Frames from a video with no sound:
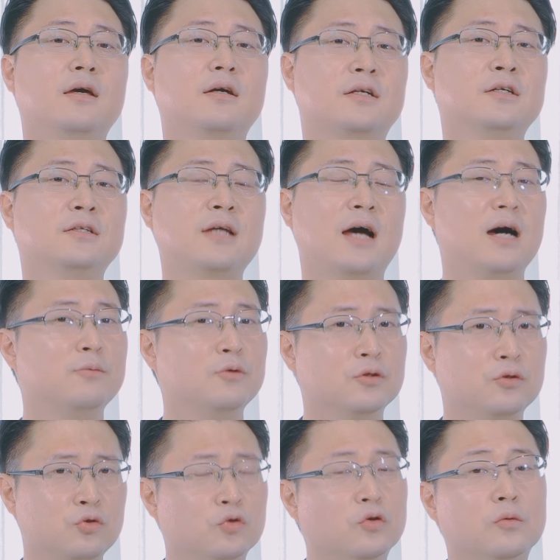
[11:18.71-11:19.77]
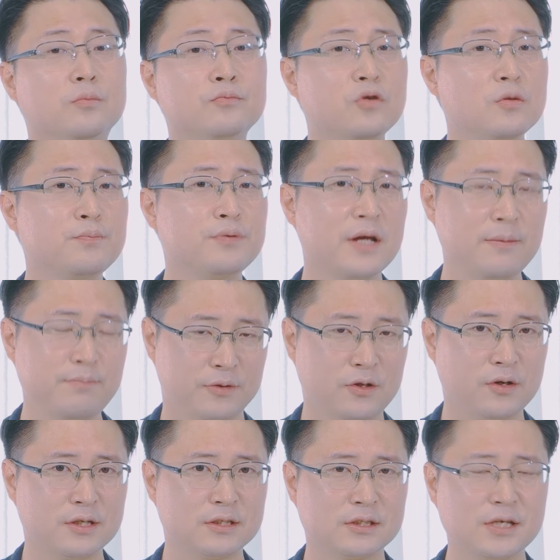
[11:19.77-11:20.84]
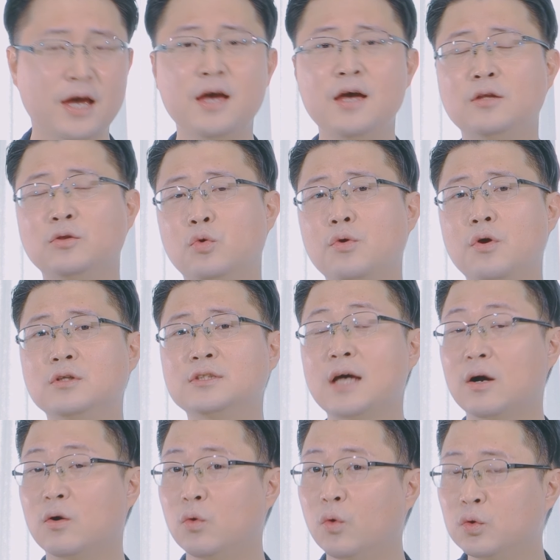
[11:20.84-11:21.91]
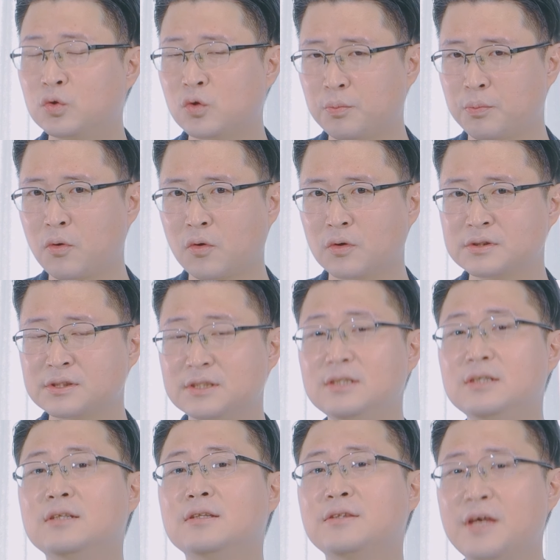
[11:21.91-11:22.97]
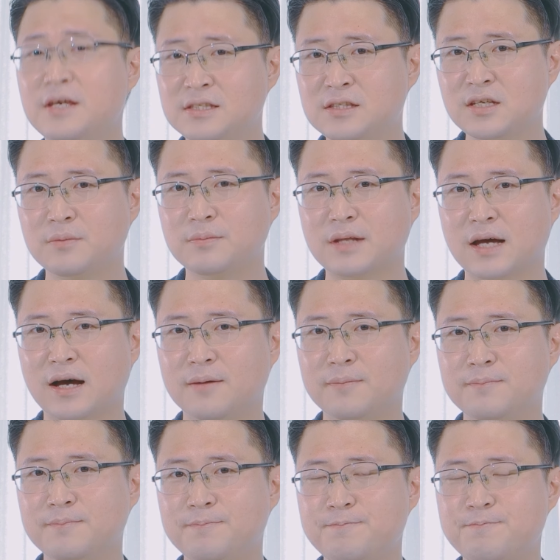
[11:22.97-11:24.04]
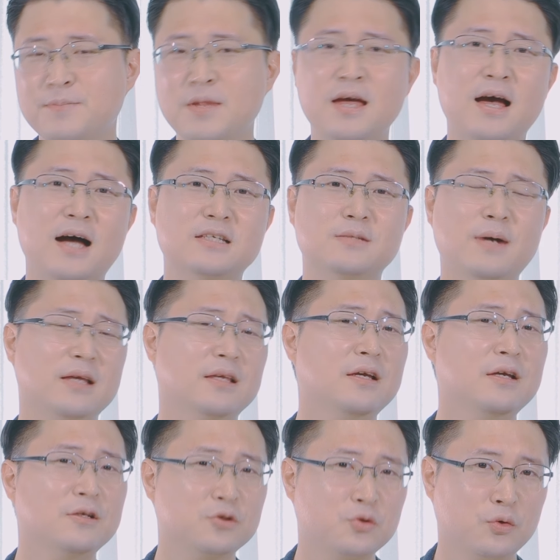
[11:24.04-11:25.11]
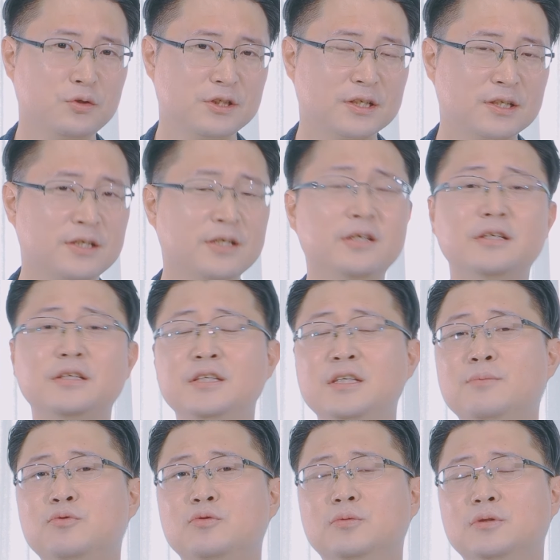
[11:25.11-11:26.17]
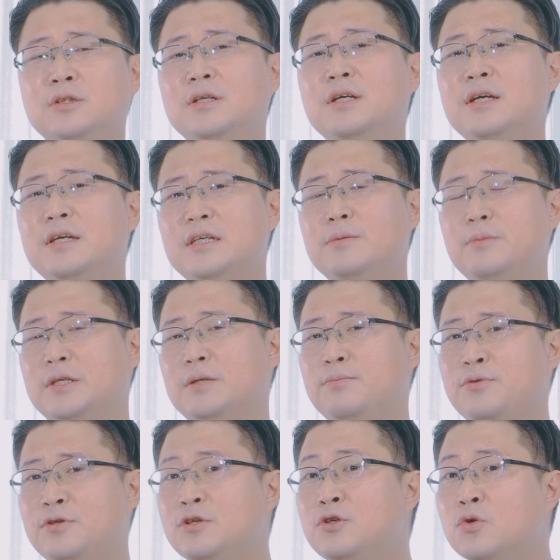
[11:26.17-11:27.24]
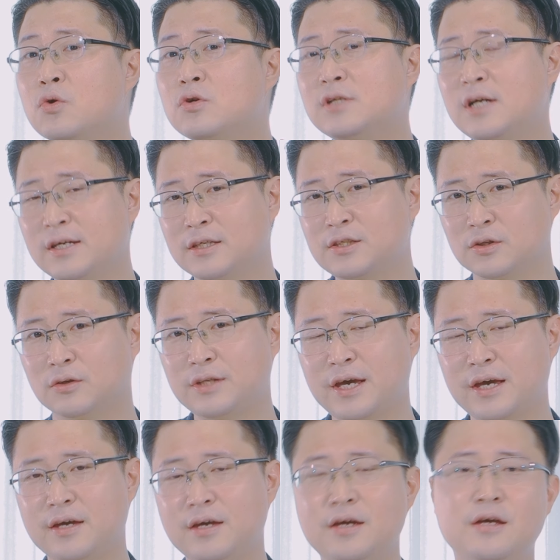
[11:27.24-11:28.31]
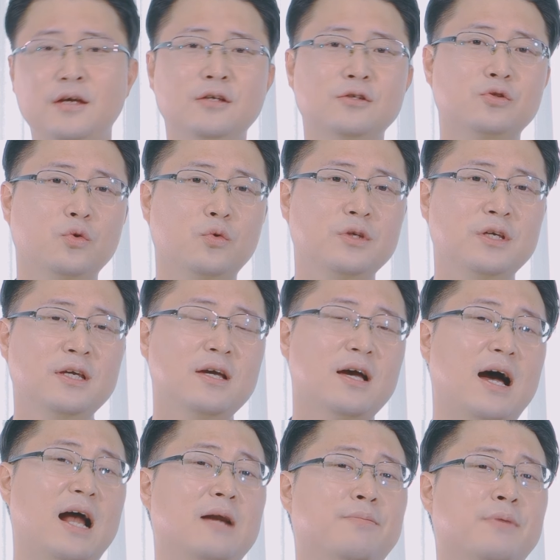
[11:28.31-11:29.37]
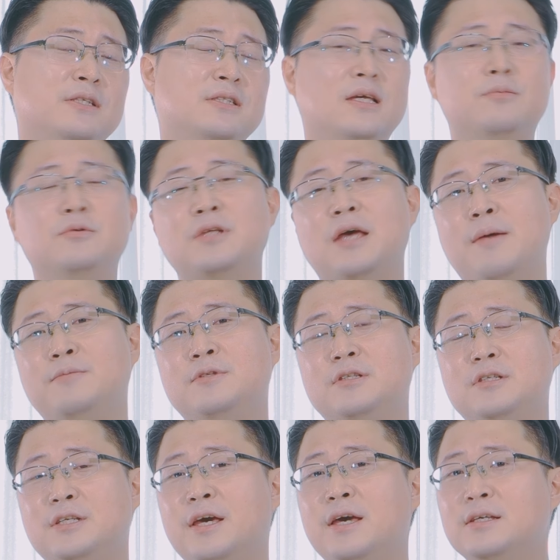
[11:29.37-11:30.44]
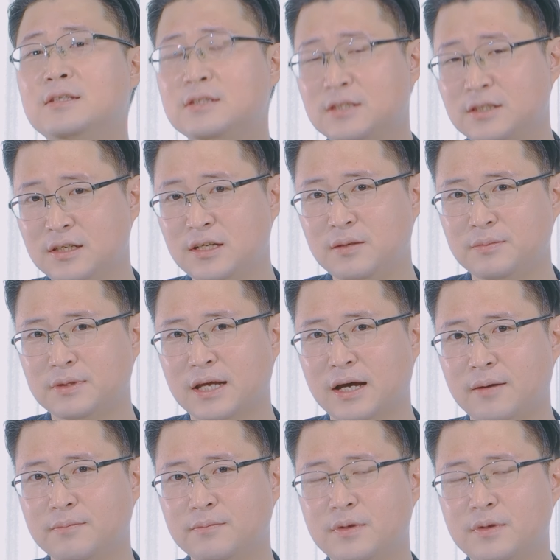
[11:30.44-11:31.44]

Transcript: 그 다음은 두 풀프레임 미러리스의 동영상 오토포커스 테스트입니다. 하지만 솔직히 이 부분은 이미 비교를 하기 전에 소니 알파7M3의 승리입니다.